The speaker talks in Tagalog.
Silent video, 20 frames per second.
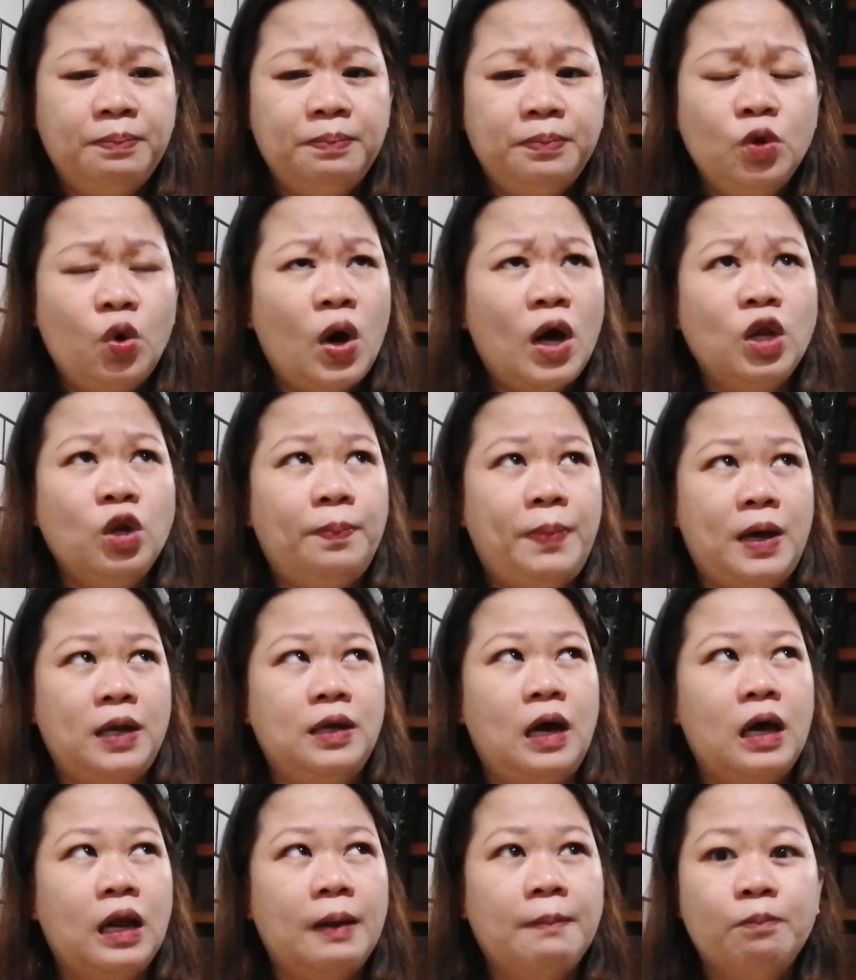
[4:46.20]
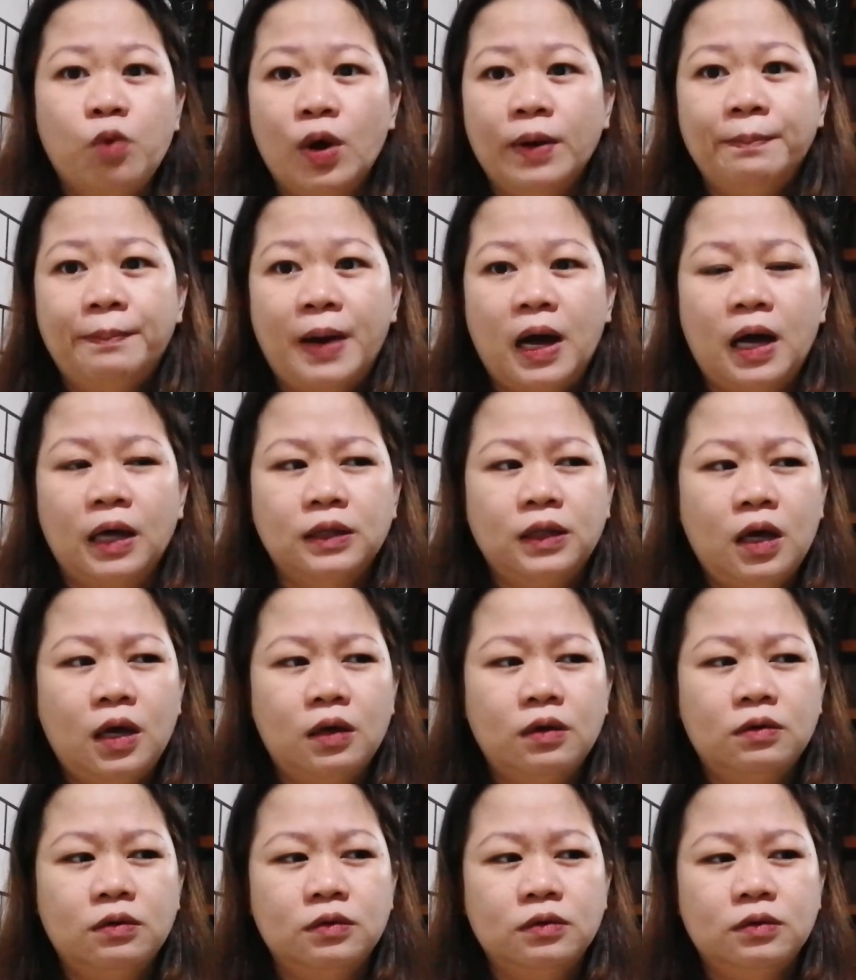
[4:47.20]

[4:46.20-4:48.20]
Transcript: Nung ano pa, nakarambuan pa ata,